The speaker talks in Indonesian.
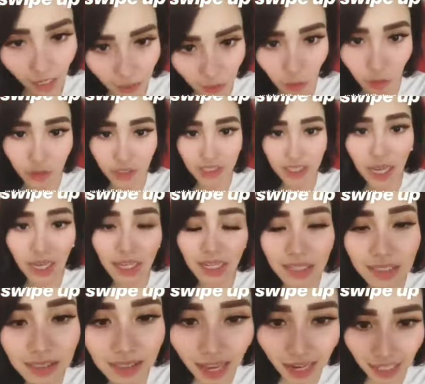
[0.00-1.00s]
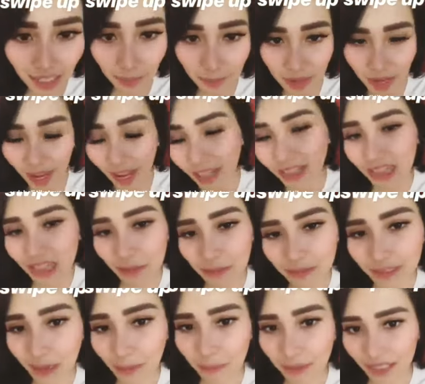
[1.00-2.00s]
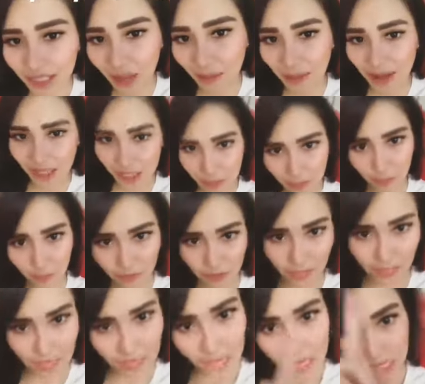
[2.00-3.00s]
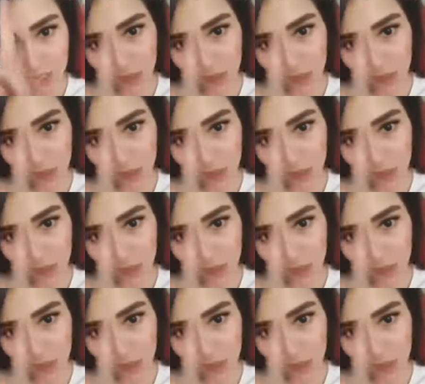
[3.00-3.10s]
Langsung cek Instagramnya At Dimsum Martabak The Movie